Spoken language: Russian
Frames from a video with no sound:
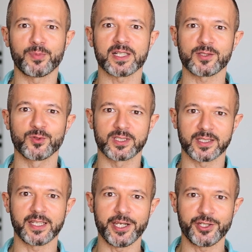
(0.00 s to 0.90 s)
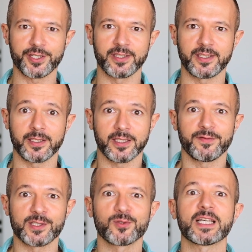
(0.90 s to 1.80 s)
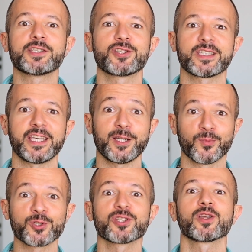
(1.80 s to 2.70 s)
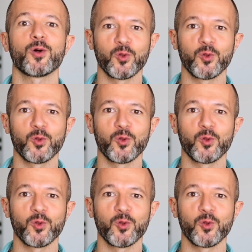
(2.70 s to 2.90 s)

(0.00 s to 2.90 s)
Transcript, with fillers: образуются трещинки и в результате чизкейк может